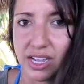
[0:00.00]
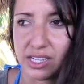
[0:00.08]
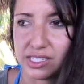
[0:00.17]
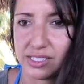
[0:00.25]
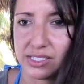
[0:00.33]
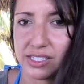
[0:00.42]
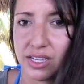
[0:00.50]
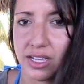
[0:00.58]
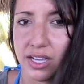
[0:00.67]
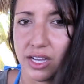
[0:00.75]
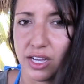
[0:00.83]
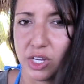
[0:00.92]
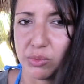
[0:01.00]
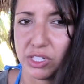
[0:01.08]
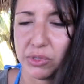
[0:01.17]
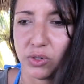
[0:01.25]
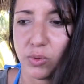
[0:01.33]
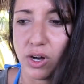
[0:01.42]
jogging,
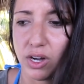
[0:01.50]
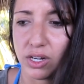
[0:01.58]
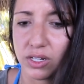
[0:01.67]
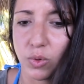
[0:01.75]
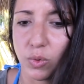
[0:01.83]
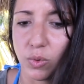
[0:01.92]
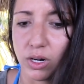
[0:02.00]
bersepeda,